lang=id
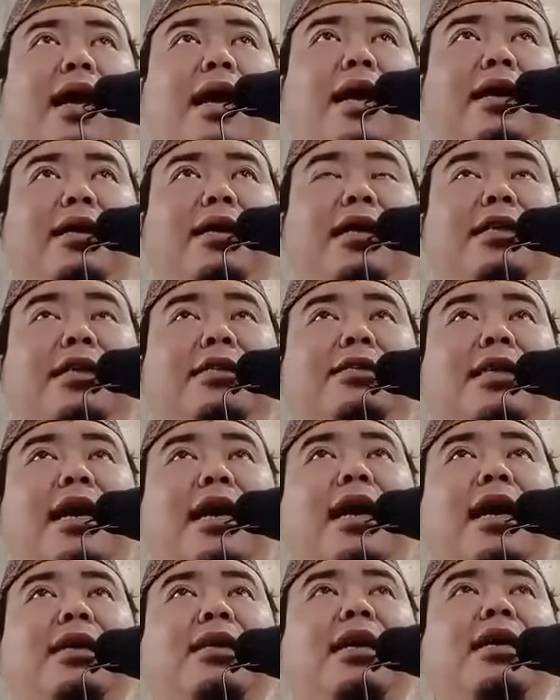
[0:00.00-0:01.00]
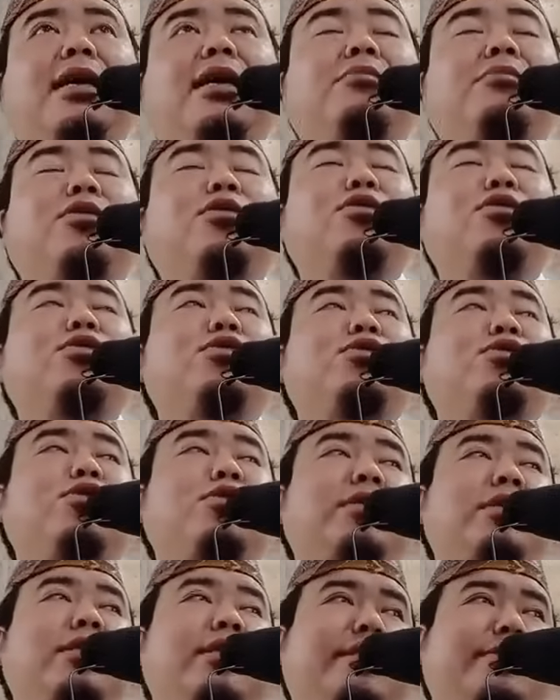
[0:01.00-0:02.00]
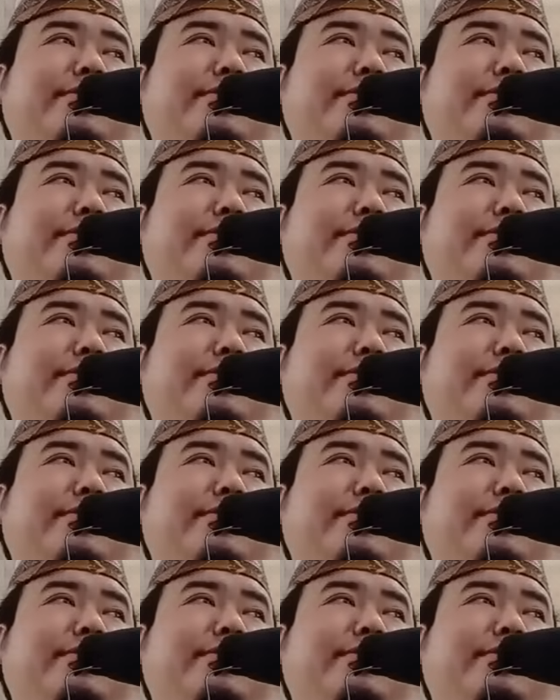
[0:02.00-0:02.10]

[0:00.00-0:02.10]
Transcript: ada cahaya yang menuntunnya.